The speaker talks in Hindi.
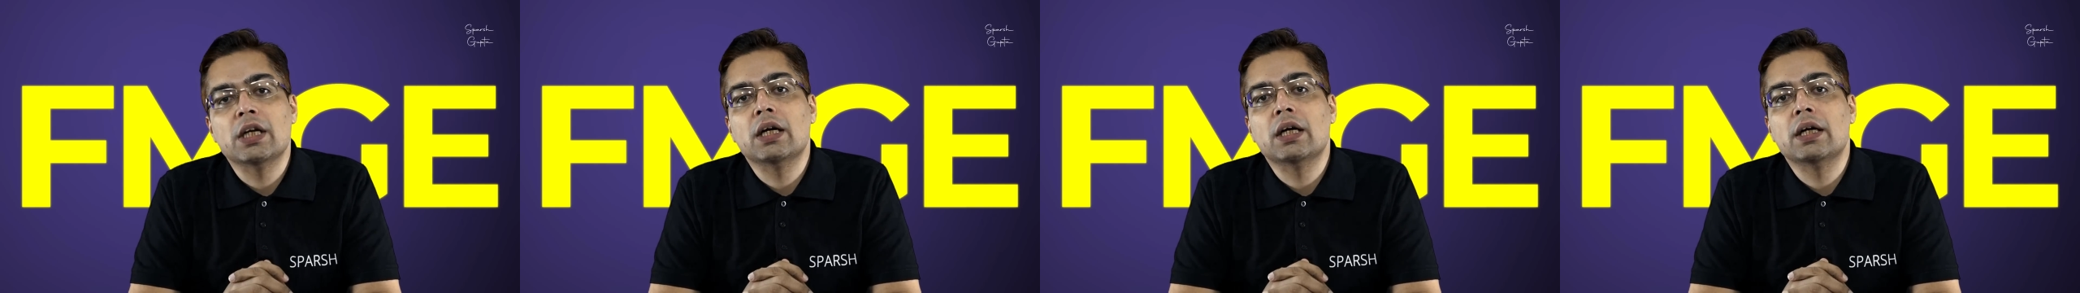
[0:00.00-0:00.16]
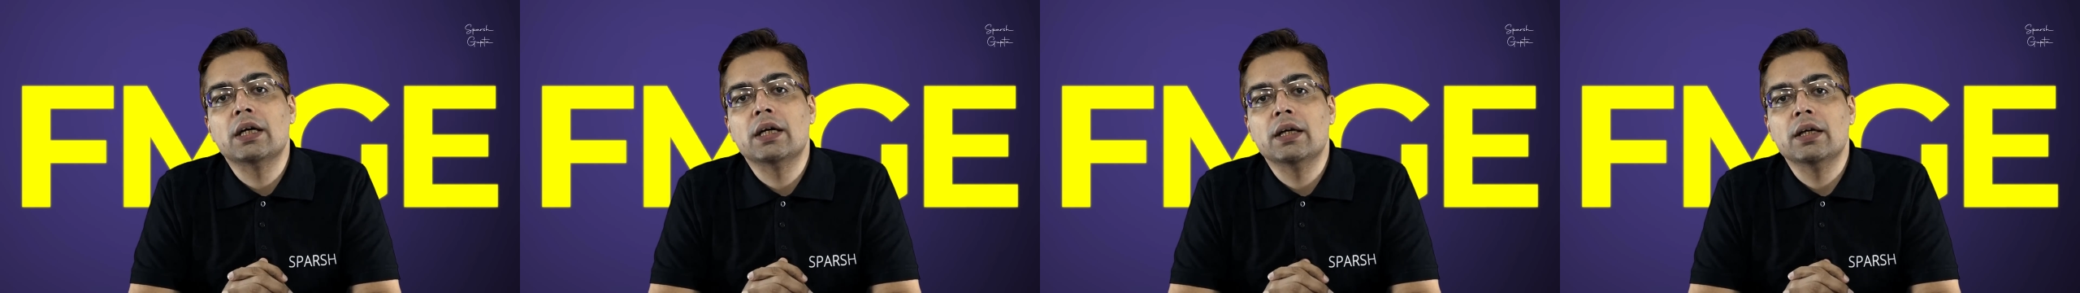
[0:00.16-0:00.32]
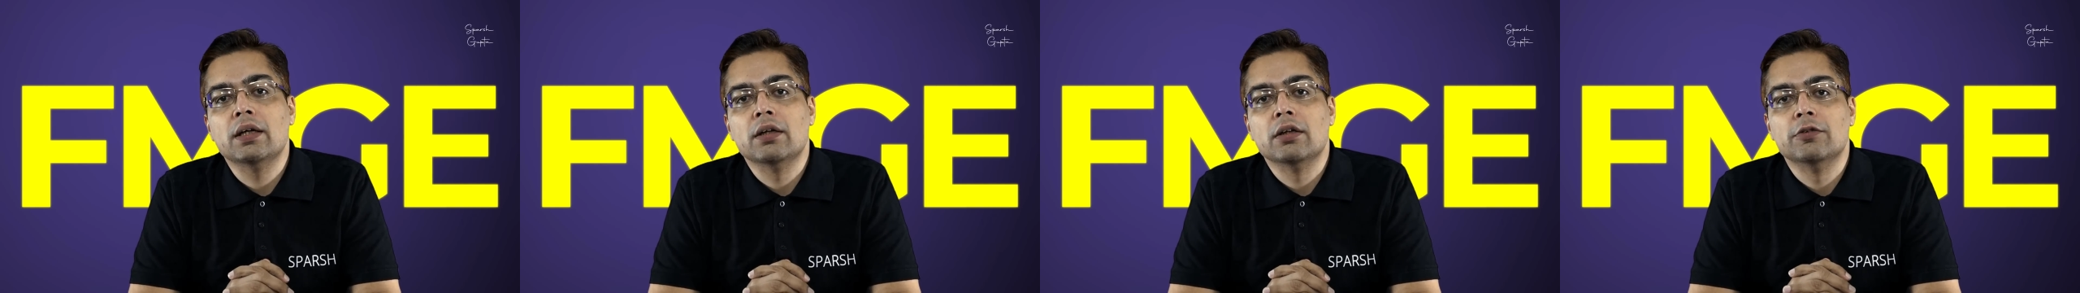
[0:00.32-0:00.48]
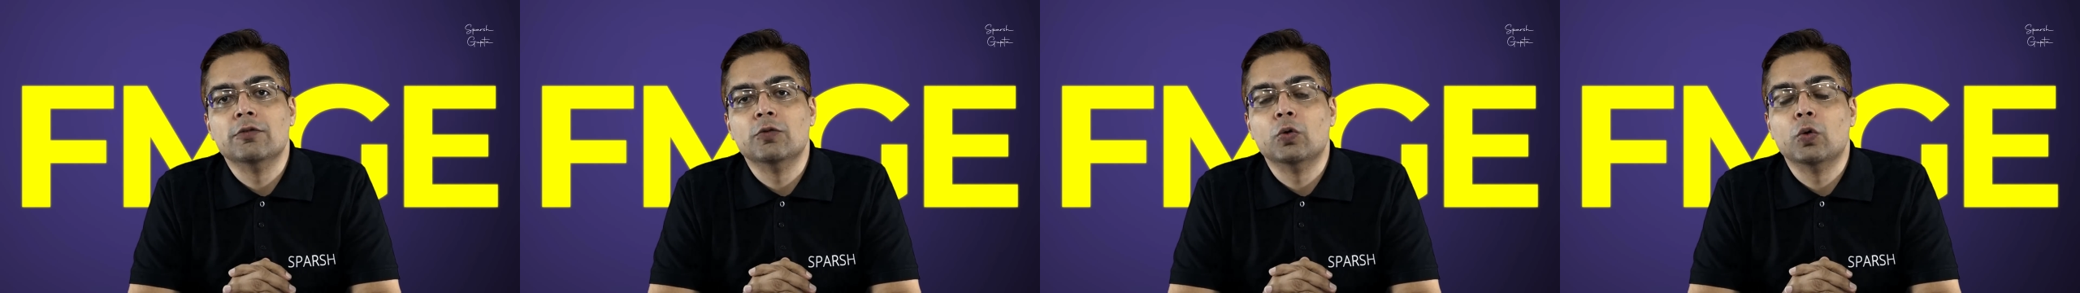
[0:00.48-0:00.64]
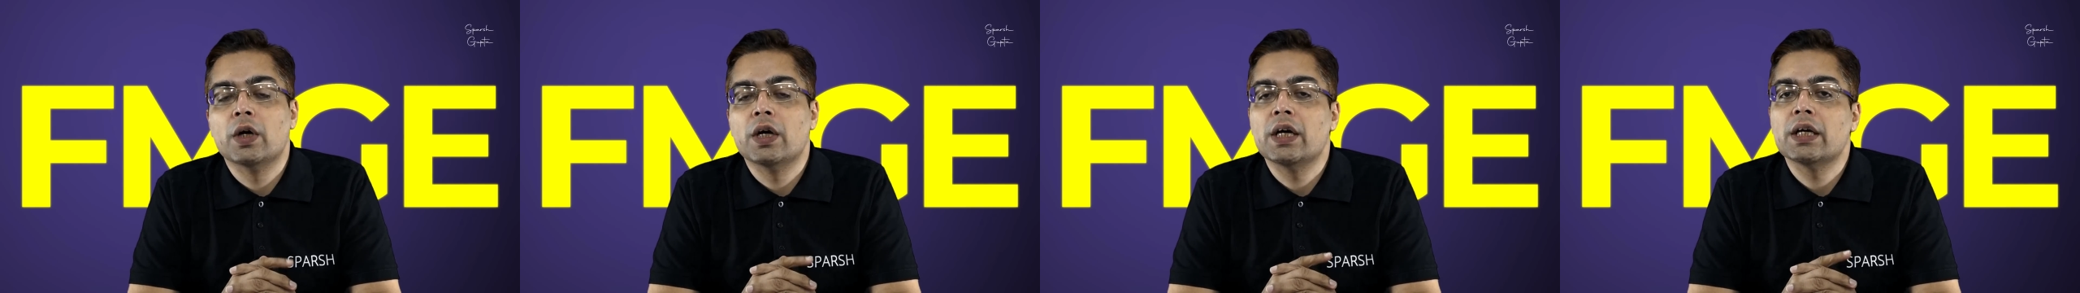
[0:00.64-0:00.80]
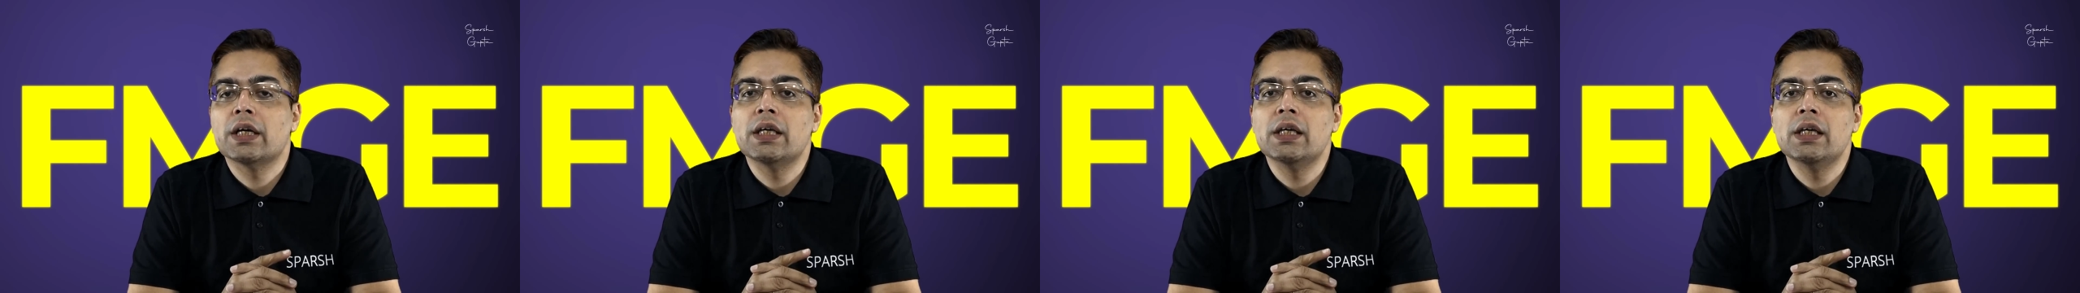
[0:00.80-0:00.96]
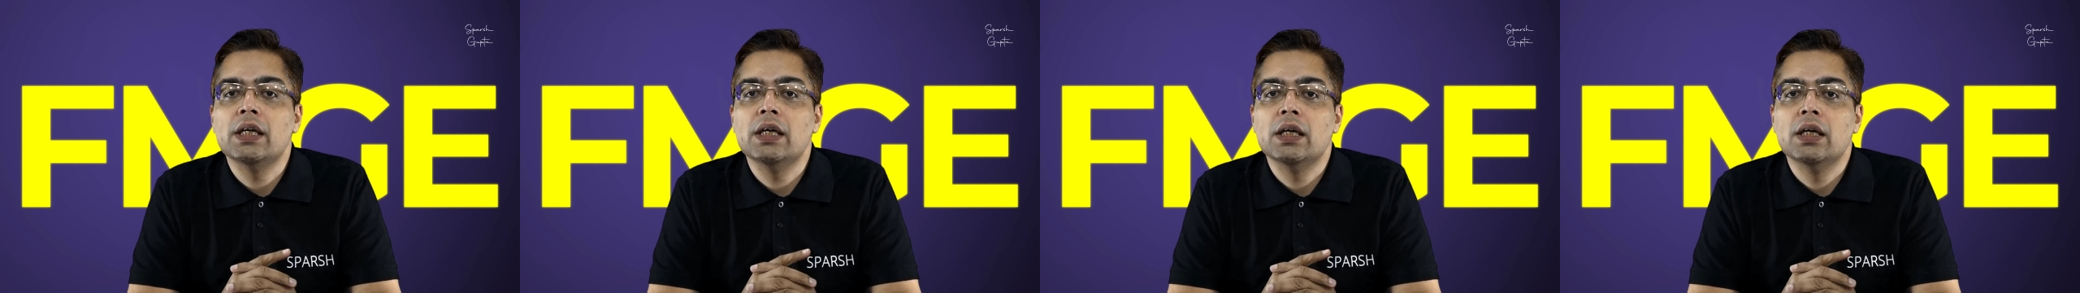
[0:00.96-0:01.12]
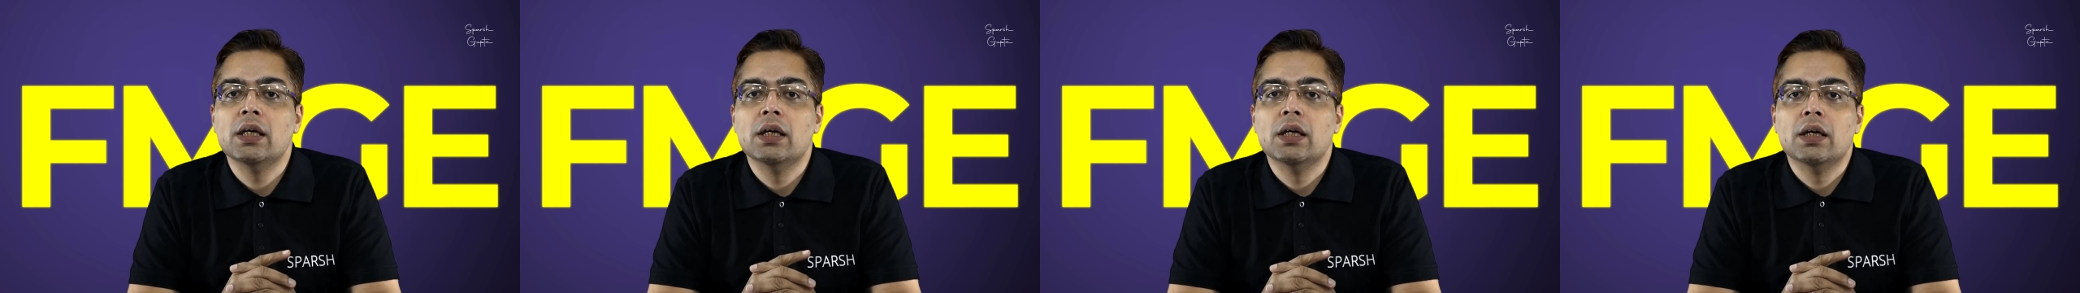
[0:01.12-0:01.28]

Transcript: का है वो है कि